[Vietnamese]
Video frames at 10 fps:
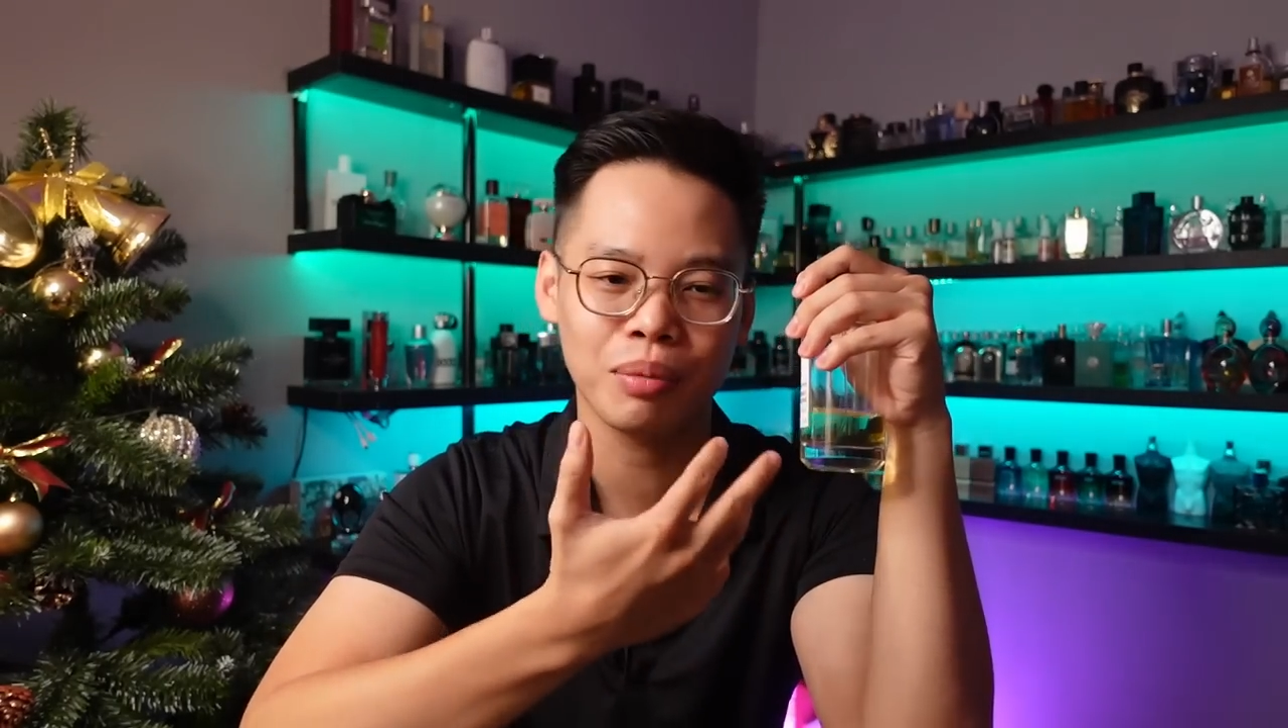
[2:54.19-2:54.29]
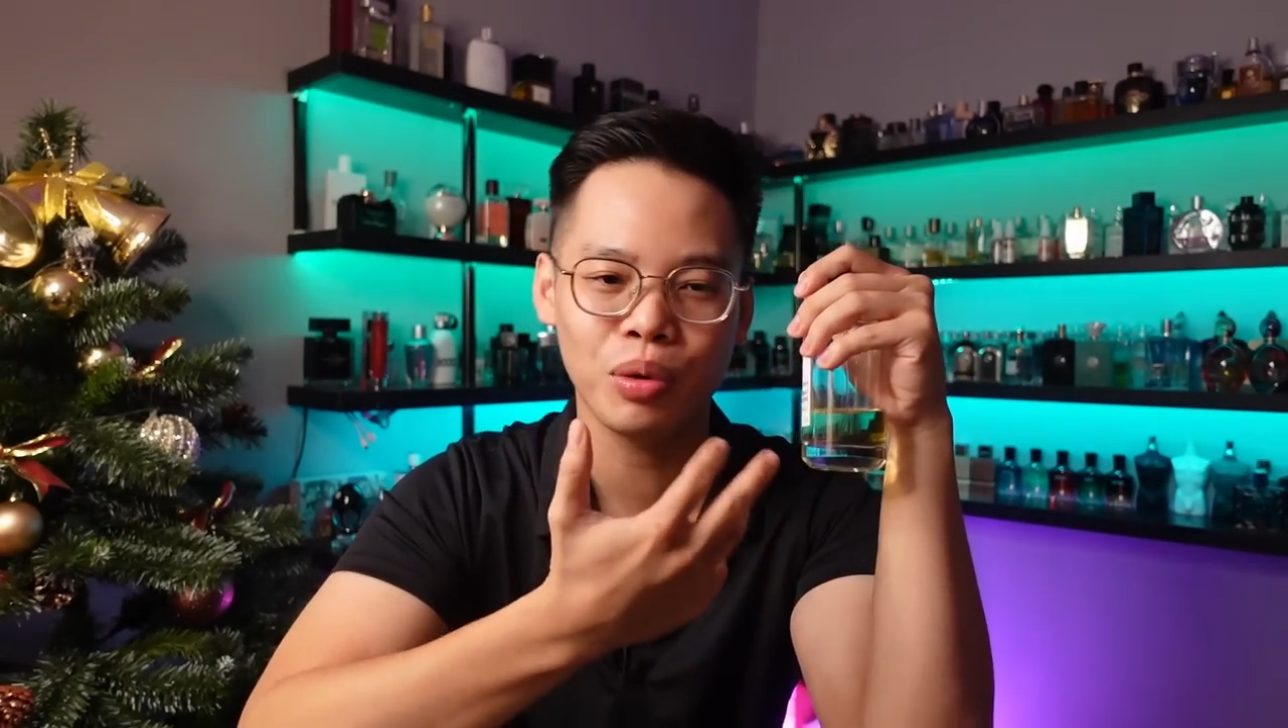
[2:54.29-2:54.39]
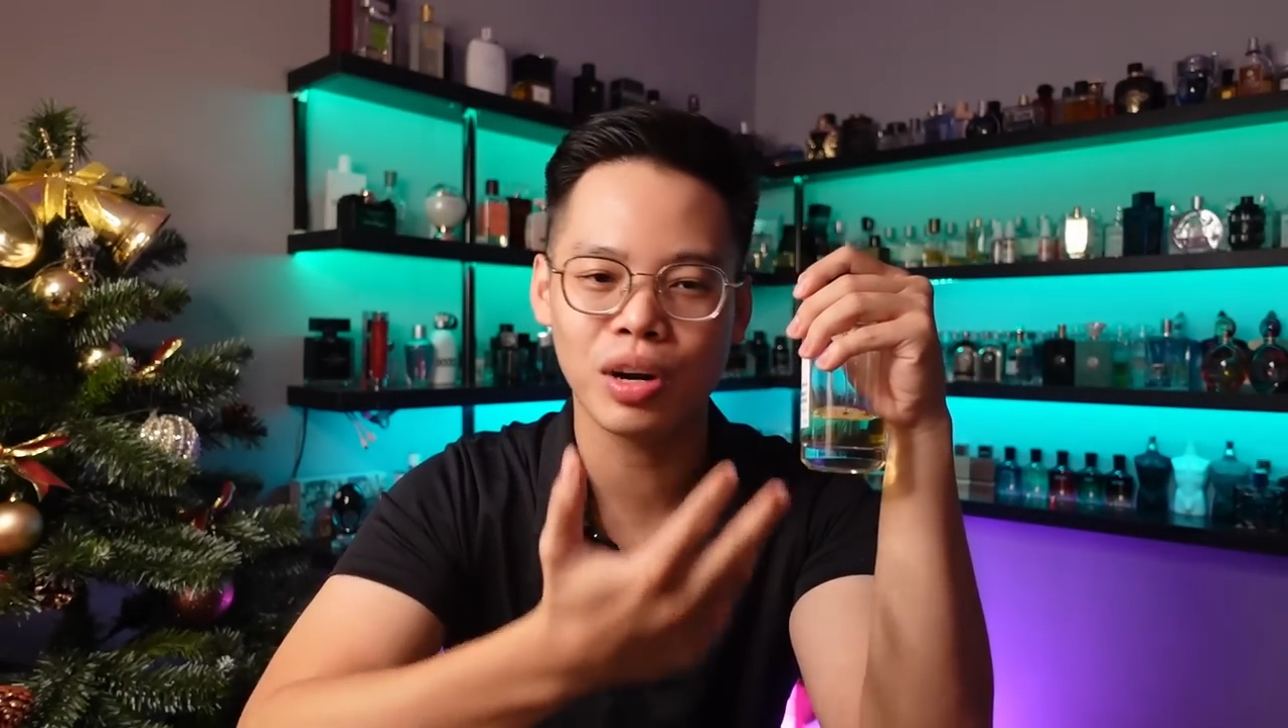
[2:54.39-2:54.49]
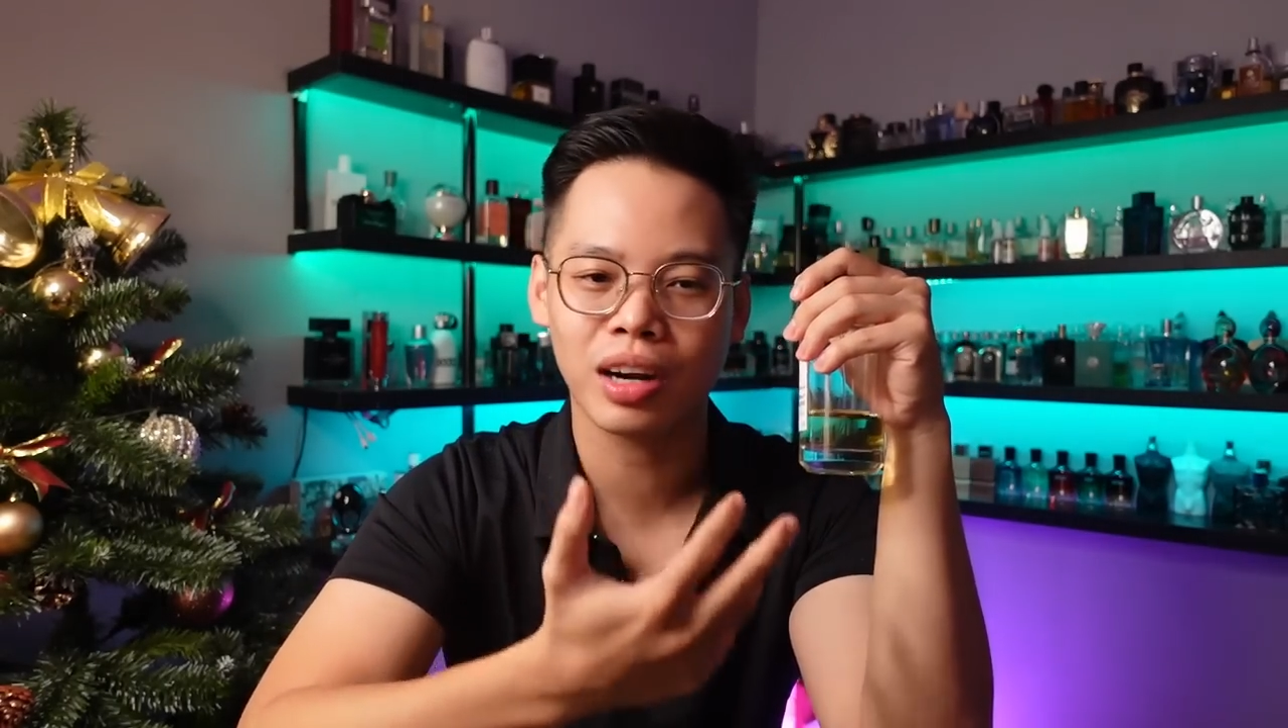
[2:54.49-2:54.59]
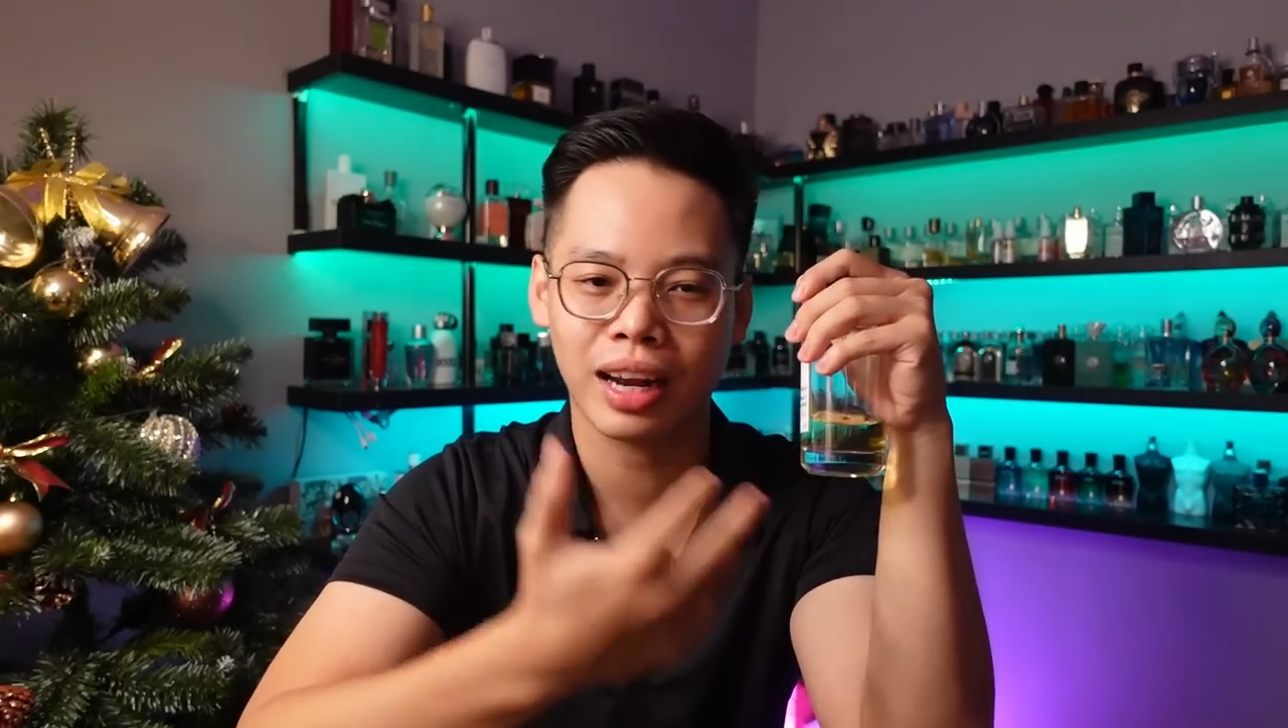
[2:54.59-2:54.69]
cái
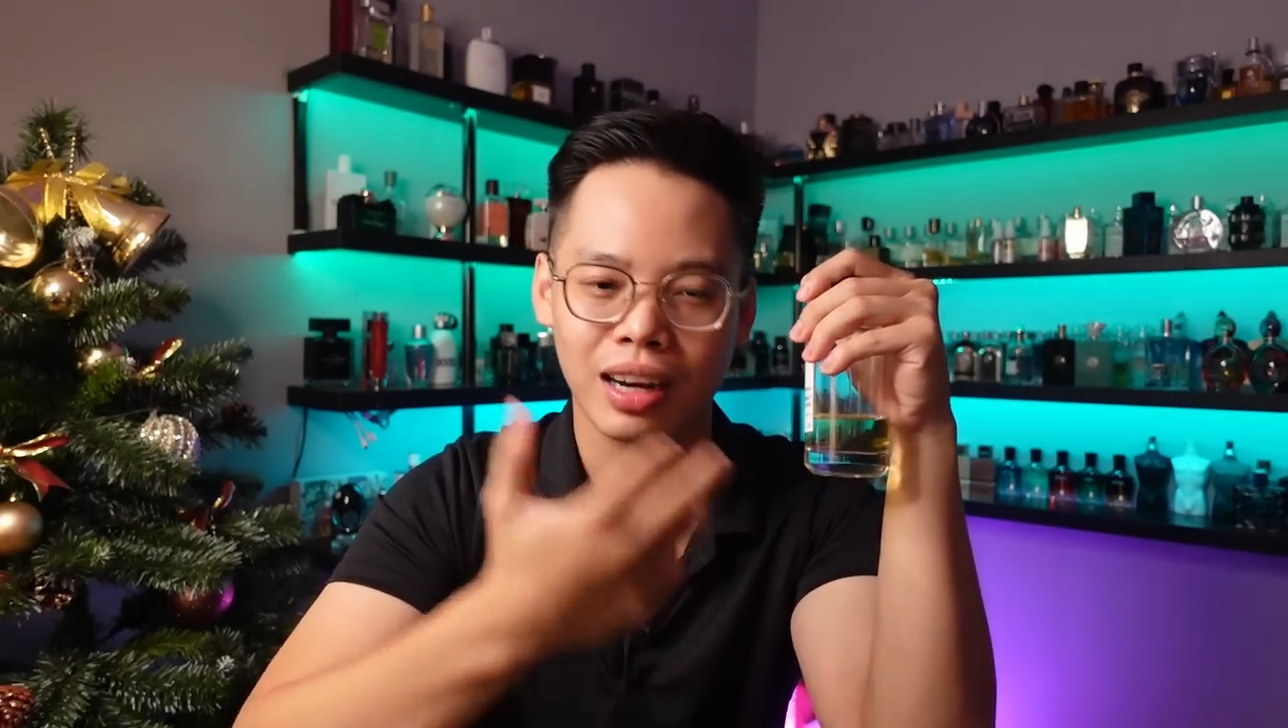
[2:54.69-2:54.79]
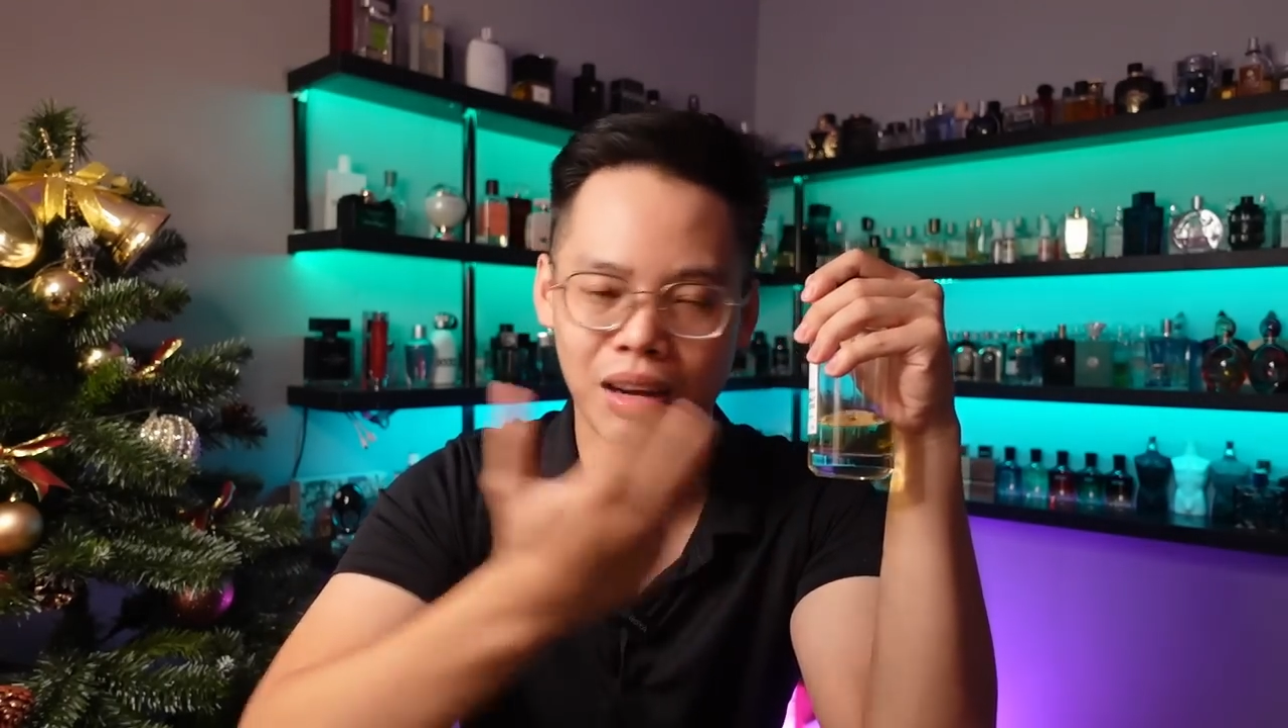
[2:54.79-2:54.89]
mùi hương này